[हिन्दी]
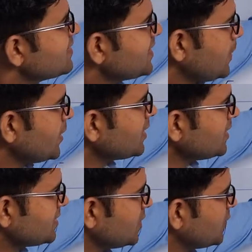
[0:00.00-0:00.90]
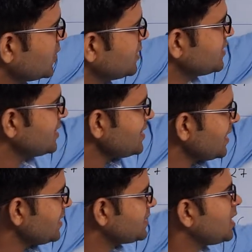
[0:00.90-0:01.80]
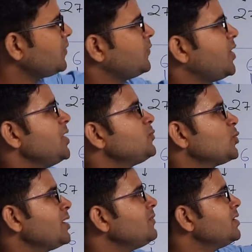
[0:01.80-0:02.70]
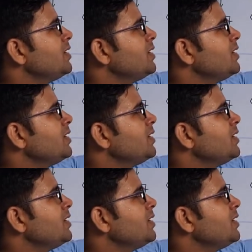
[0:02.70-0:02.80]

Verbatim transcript: सेवन का थ्री फोर्टी थ्री एट का फाइव ट्वेल्व